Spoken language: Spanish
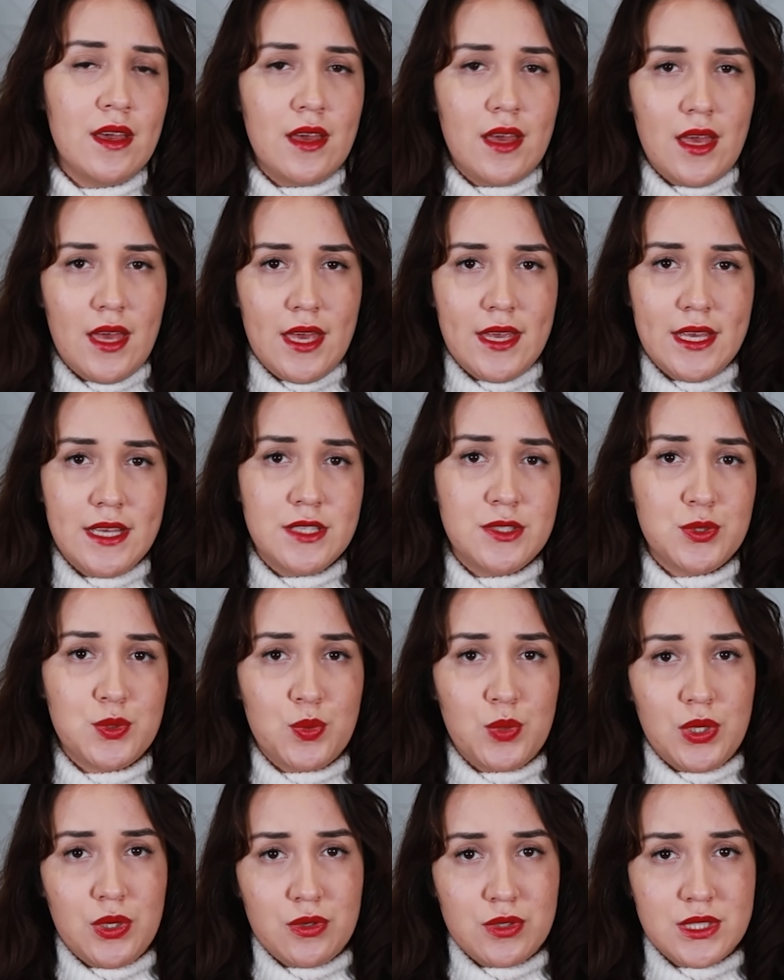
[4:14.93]
Ella en
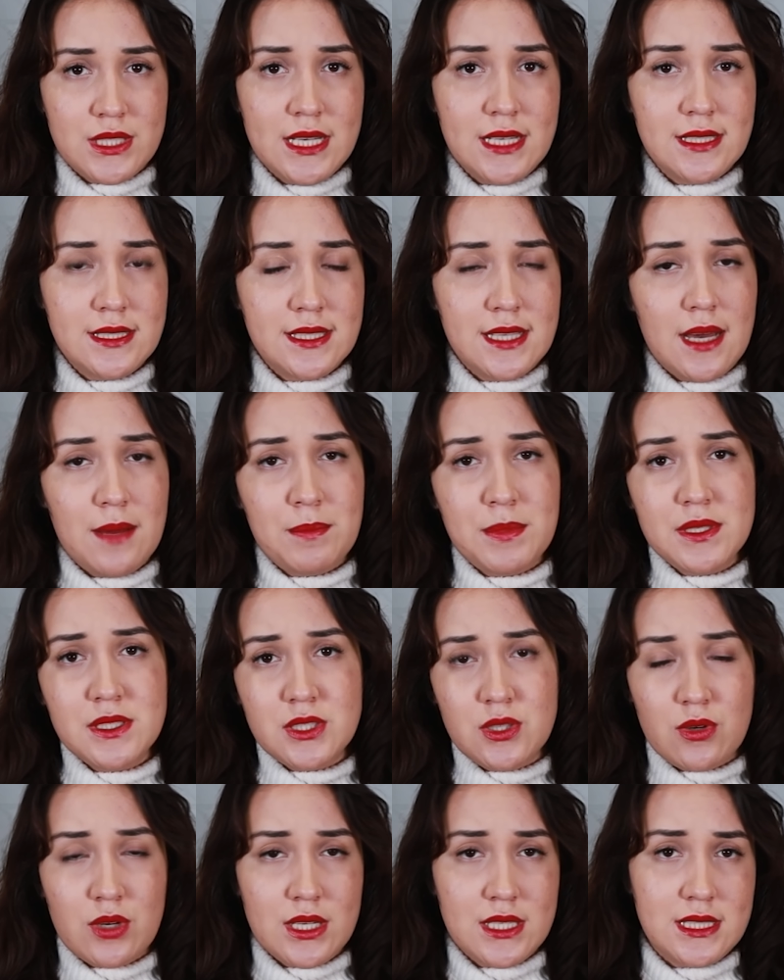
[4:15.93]
su inocencia
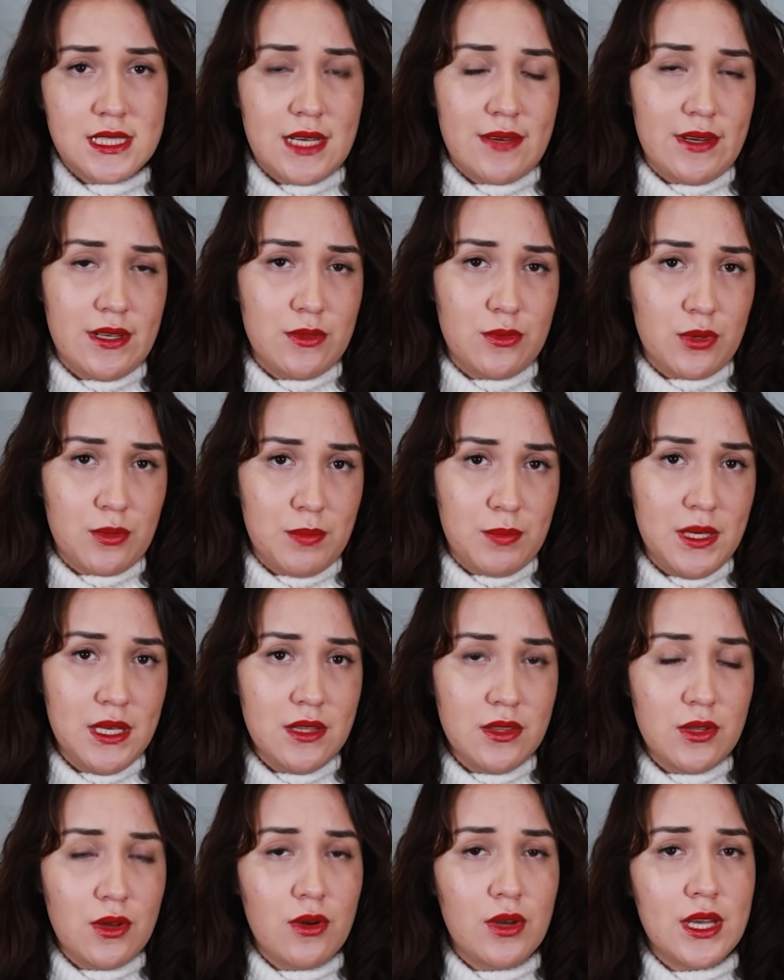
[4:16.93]
pensó que estaban
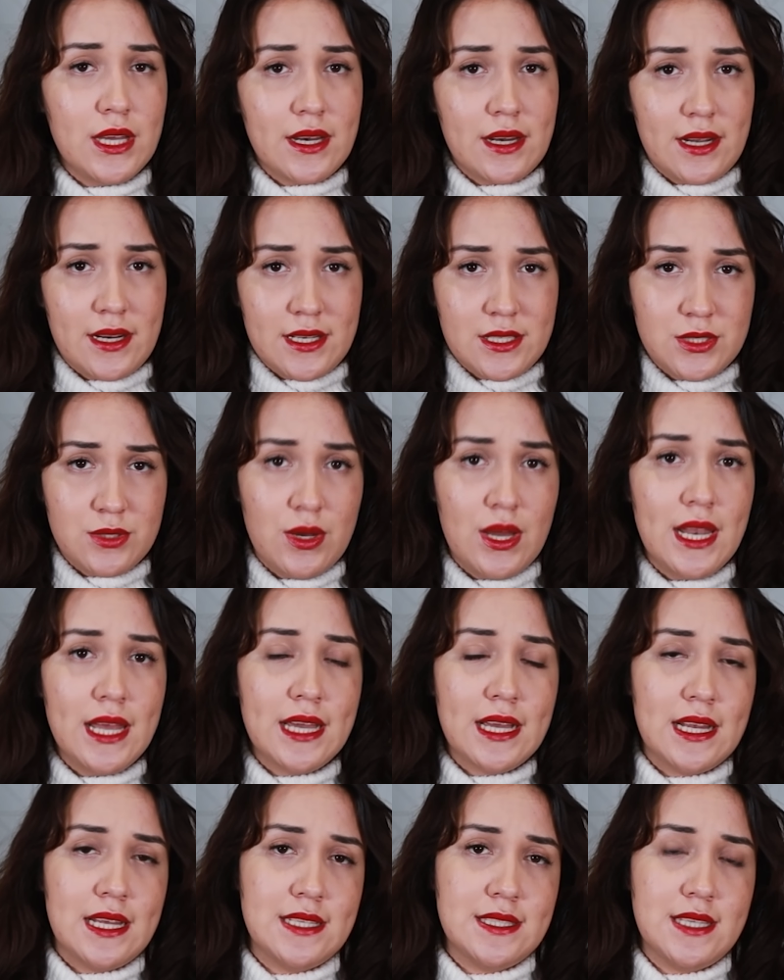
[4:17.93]
durmiendo y regresó a la
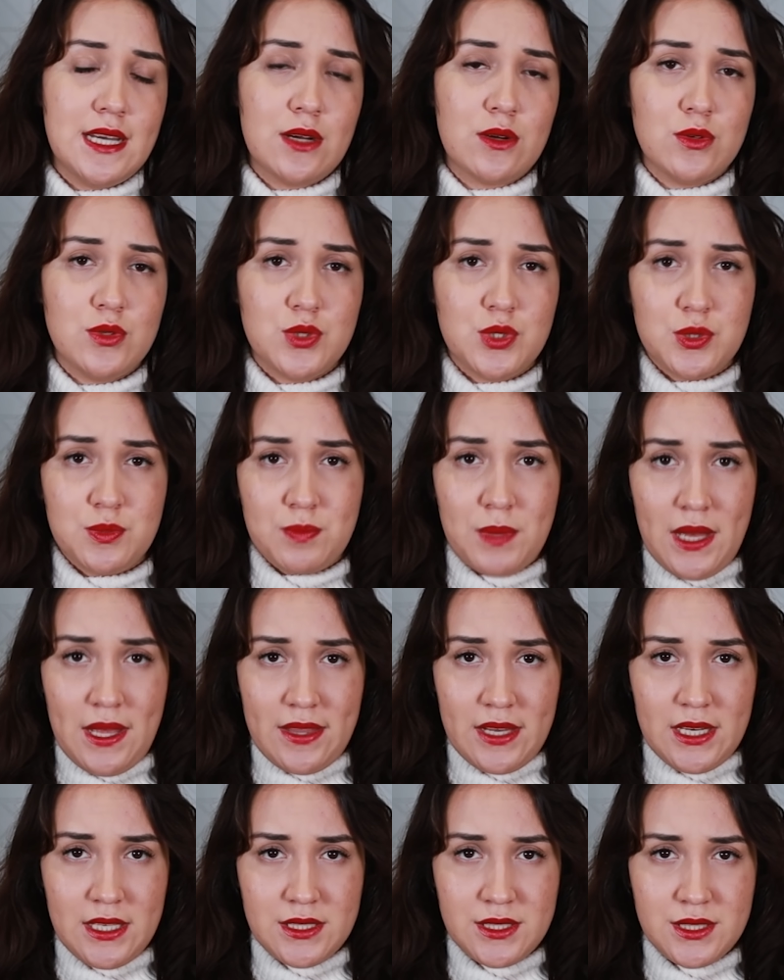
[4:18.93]
iglesia con sus
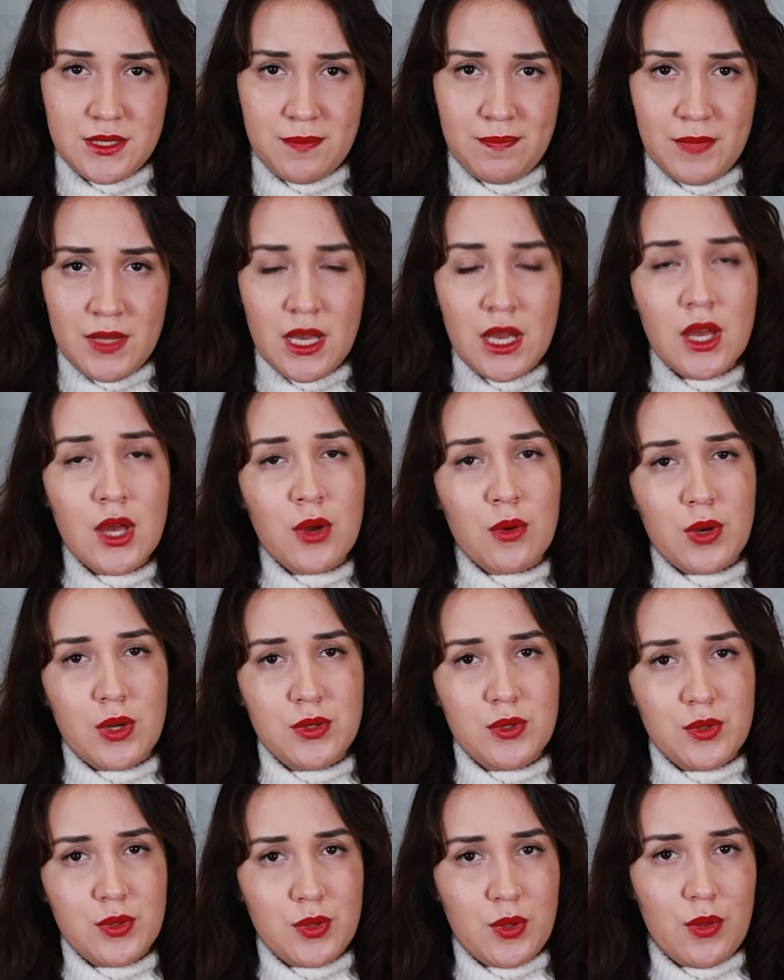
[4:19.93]
padres.
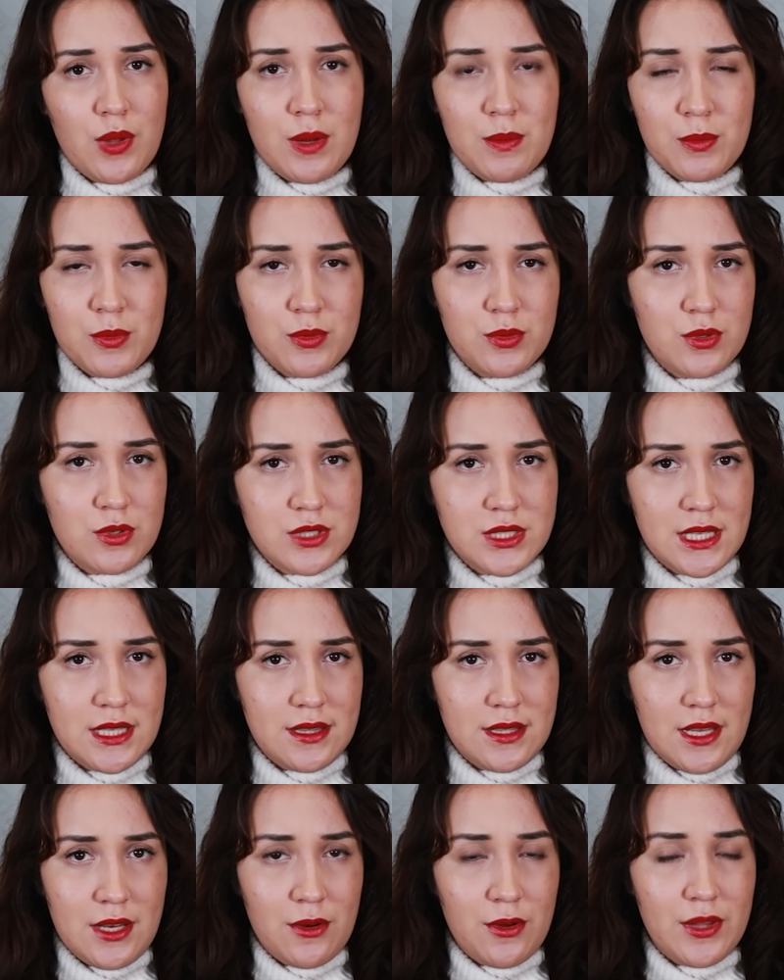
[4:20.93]
Cuando todo el mundo se
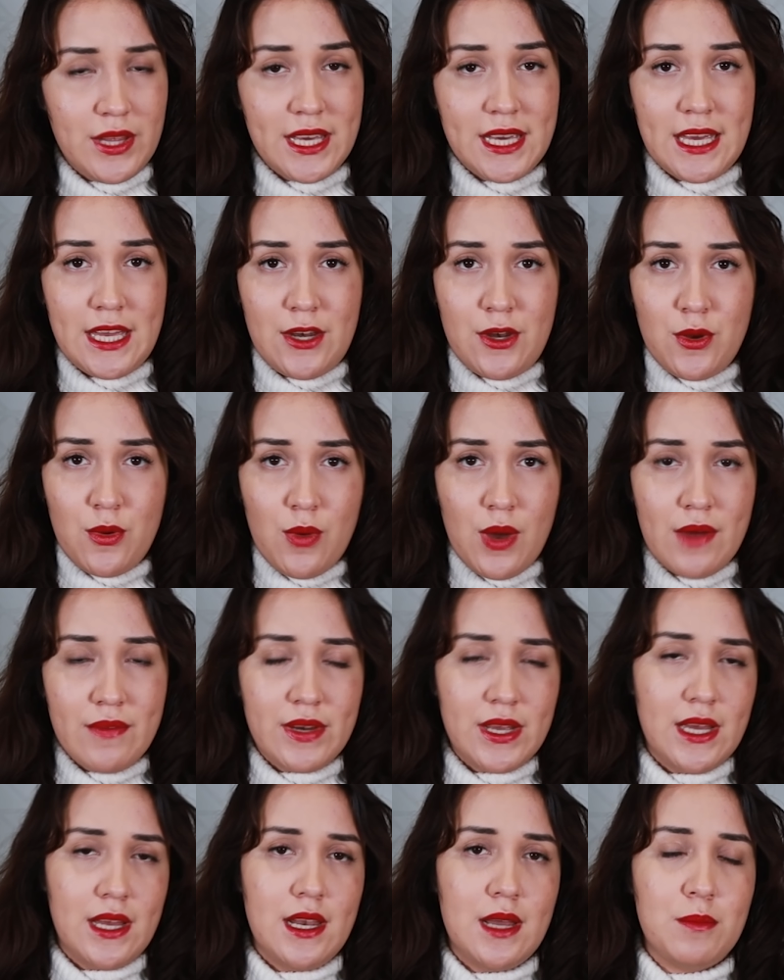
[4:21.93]
enteró de que no
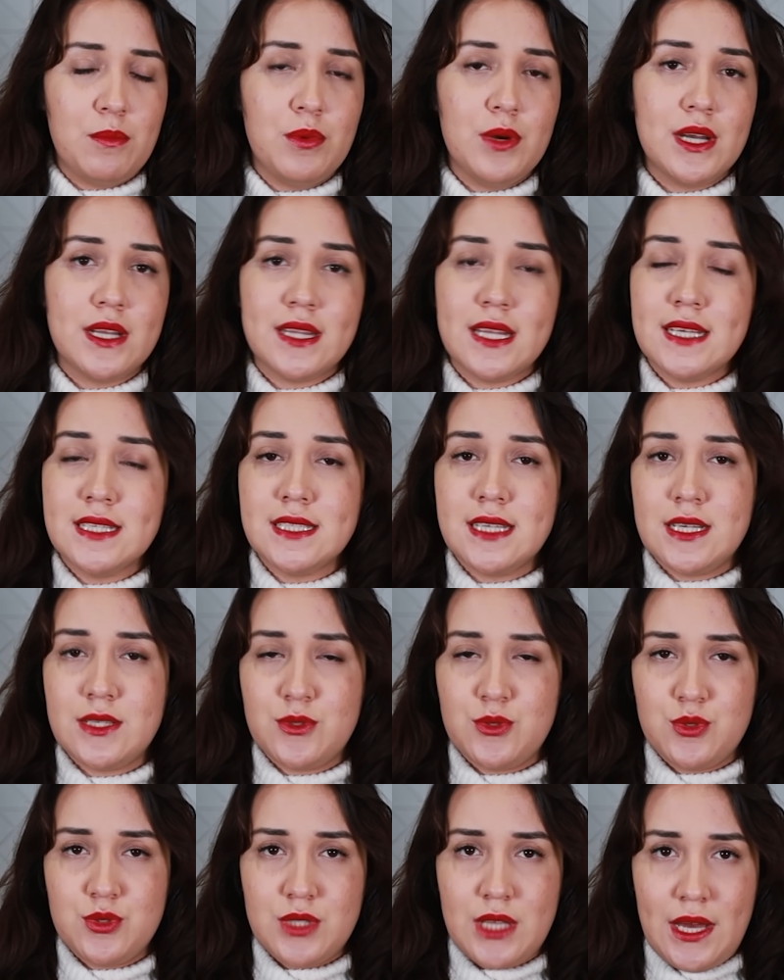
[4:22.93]
abrían la puerta, se
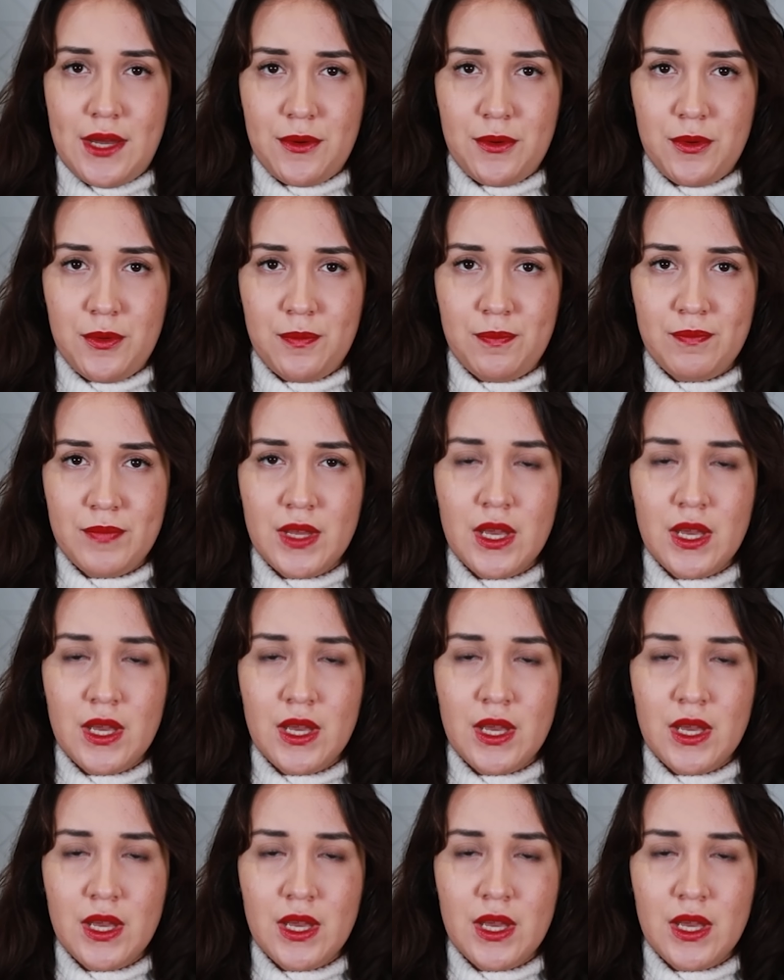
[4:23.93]
asustaron.